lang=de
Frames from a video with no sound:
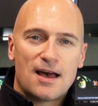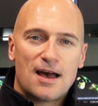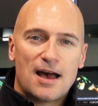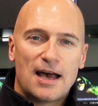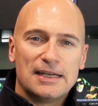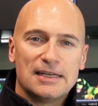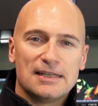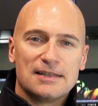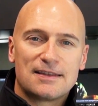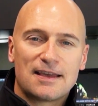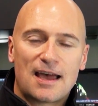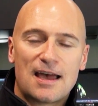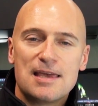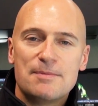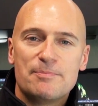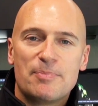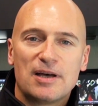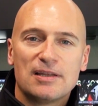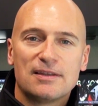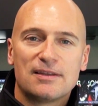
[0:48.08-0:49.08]
Einen
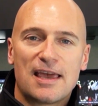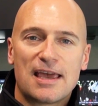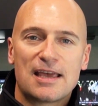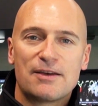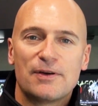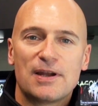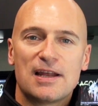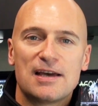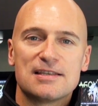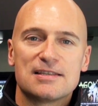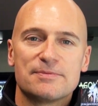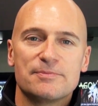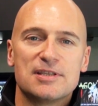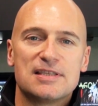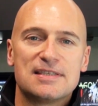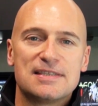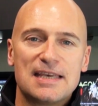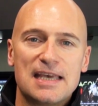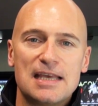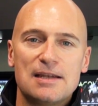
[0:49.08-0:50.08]
Dreiband-Equalizer mit
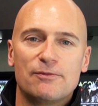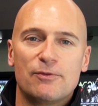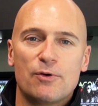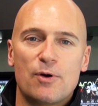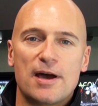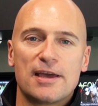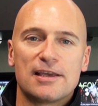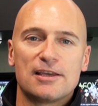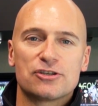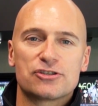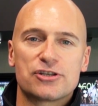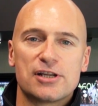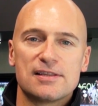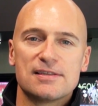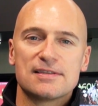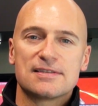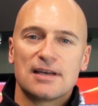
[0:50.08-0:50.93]
10 voreingestellten